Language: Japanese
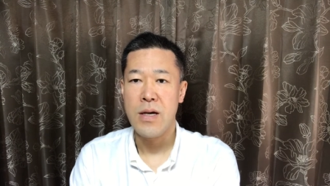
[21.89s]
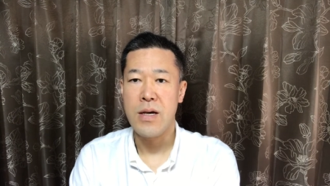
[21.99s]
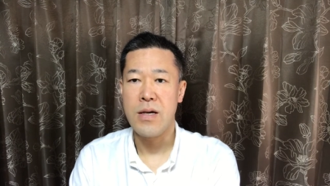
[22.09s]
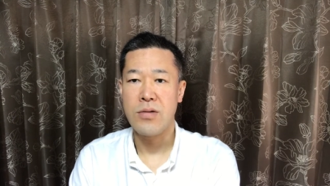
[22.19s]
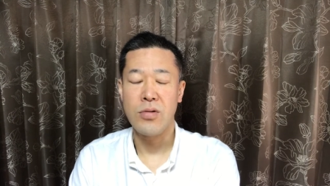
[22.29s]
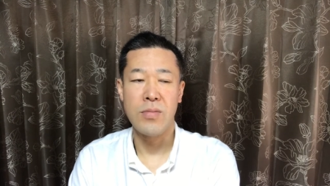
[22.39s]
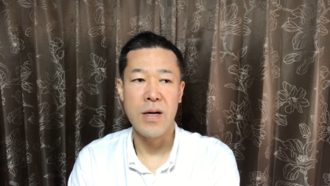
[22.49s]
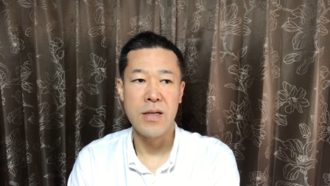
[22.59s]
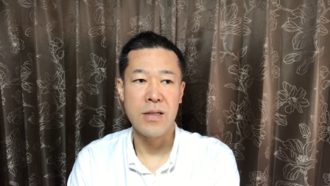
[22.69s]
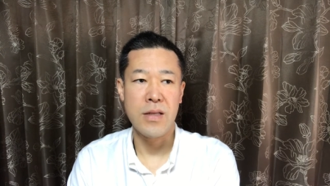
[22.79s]
えー、商
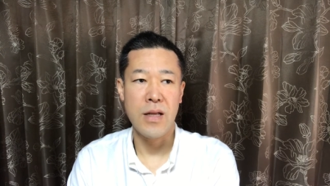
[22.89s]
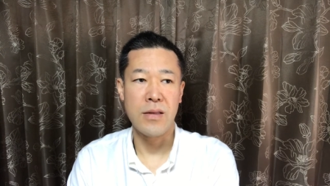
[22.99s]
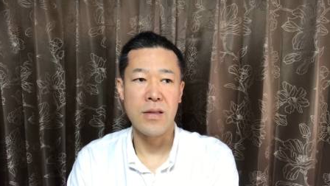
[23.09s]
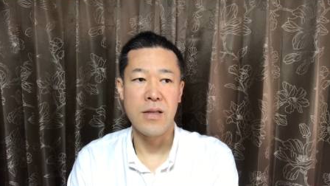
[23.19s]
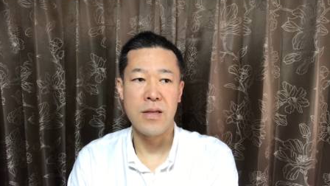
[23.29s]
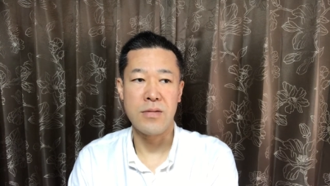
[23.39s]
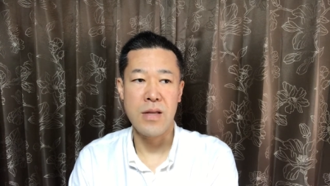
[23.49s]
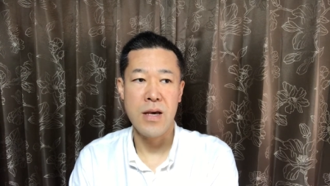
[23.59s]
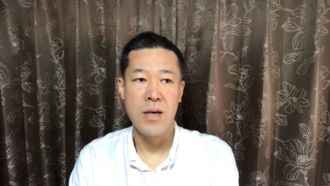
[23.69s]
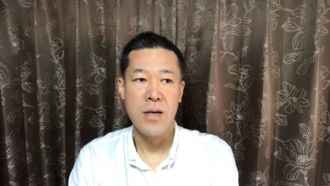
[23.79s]
売なんでです
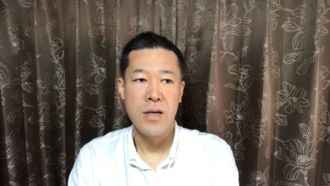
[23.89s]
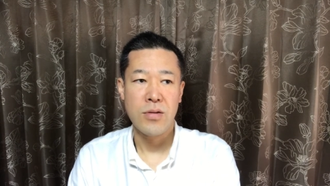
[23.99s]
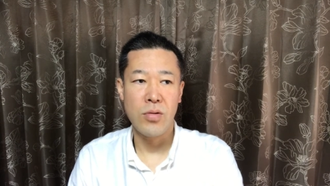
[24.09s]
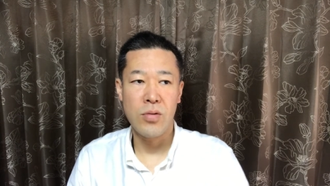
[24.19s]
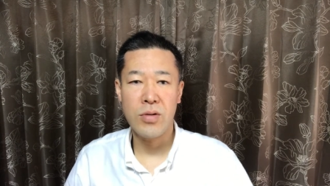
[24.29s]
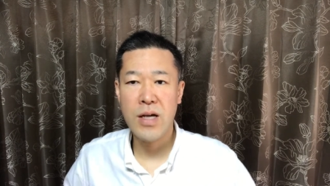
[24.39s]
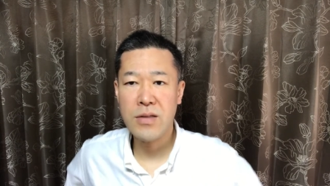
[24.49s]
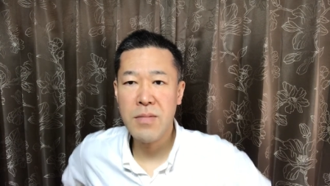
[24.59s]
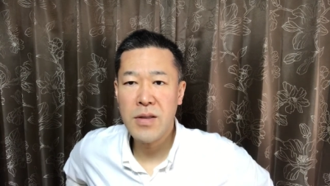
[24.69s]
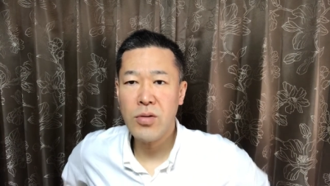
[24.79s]
ね、そのお客
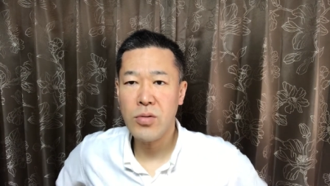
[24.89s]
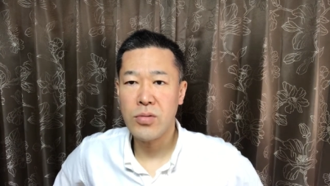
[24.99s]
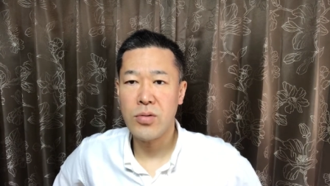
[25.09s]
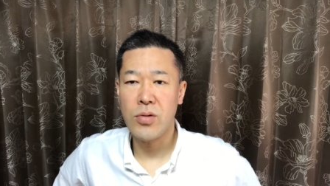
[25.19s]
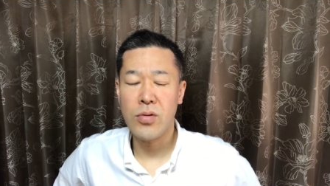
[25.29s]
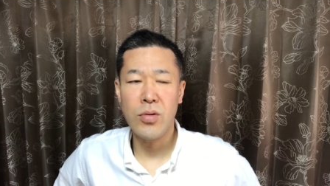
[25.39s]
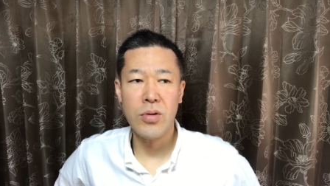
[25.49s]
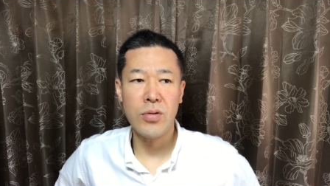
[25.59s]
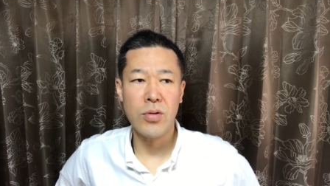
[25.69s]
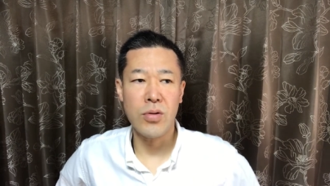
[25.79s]
様とのその
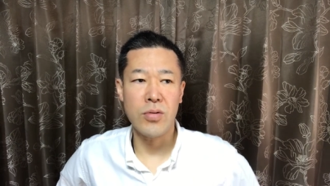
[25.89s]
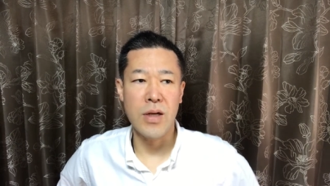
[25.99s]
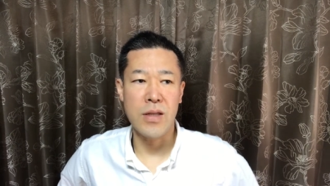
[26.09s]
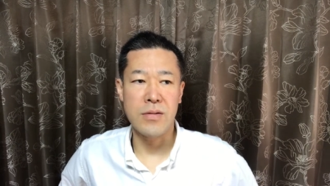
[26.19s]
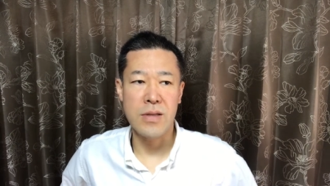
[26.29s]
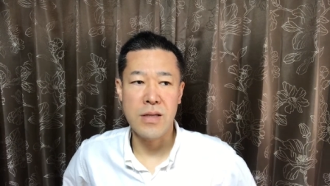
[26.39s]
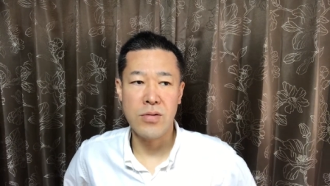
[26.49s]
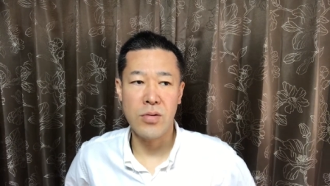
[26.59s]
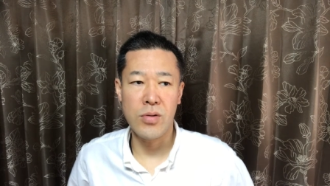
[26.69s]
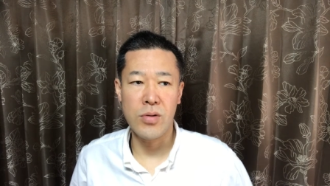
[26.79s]
交流というかですね、
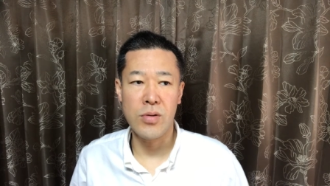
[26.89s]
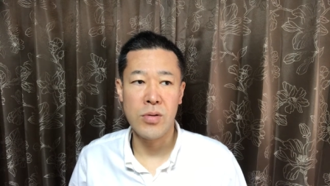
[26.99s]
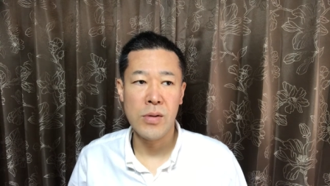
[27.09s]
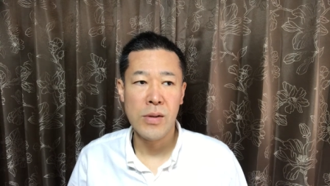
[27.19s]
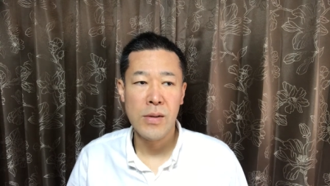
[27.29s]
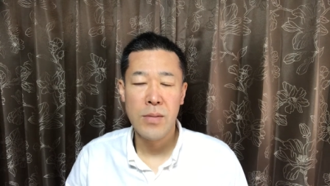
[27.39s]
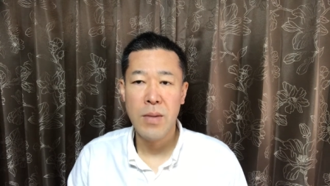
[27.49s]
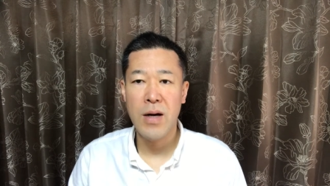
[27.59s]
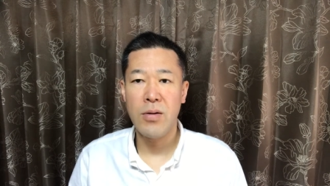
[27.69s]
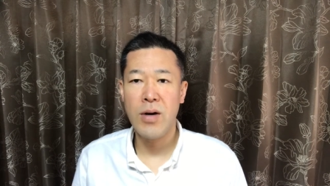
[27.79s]
その
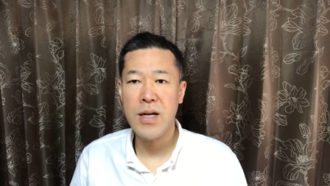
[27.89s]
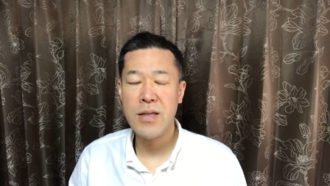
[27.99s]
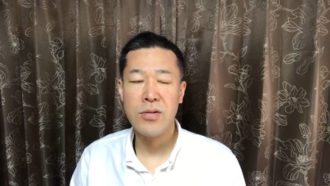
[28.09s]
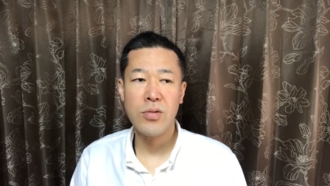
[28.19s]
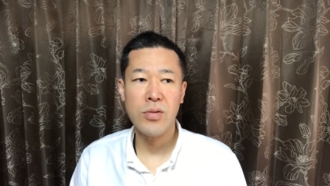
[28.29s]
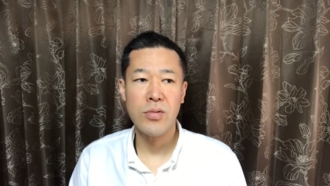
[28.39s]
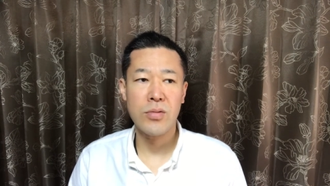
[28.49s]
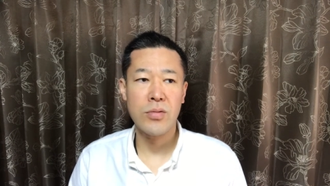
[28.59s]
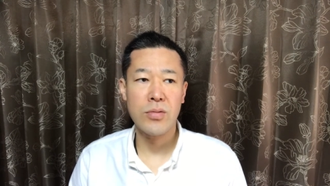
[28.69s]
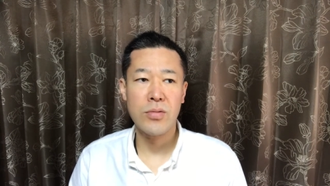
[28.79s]
まあお話しする
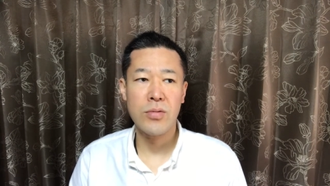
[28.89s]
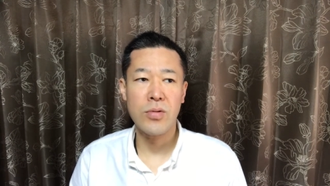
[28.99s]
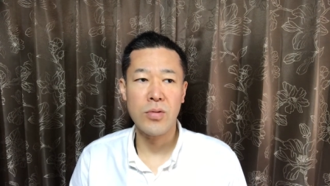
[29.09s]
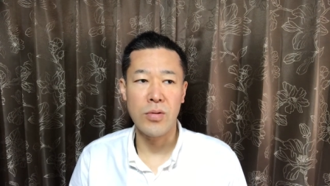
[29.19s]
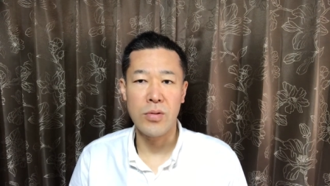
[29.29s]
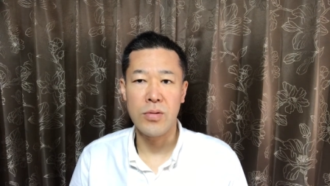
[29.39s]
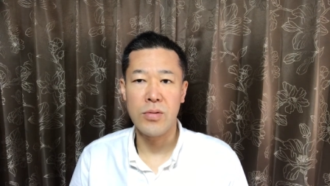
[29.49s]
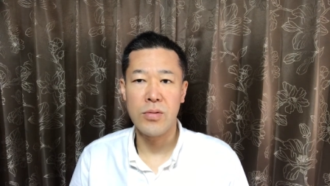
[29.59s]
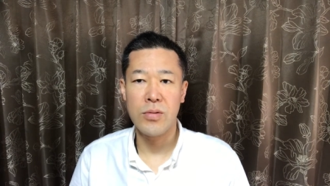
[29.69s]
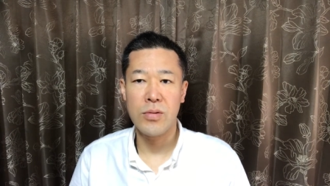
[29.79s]
こと
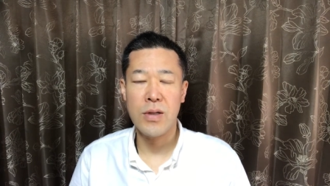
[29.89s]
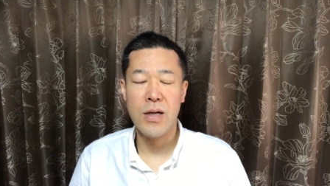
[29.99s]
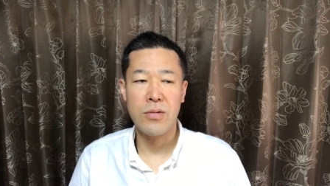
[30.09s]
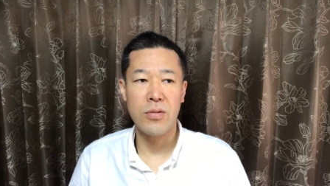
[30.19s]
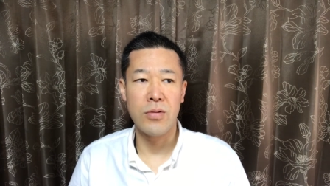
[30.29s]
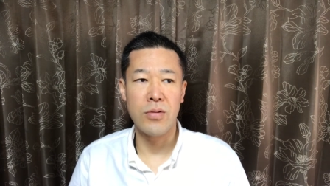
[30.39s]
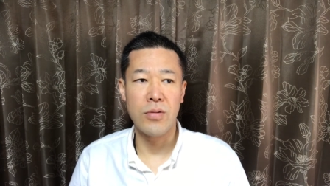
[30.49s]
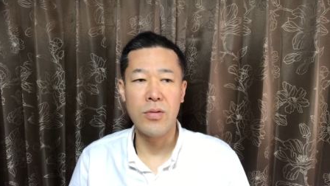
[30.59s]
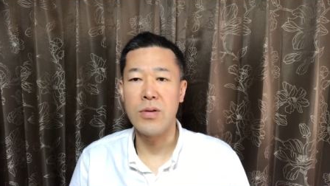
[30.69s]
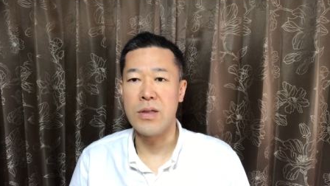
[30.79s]
が
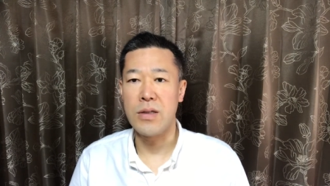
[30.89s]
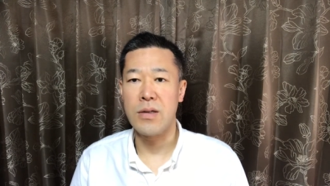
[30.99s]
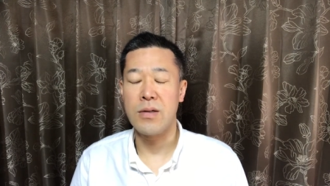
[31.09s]
こう多い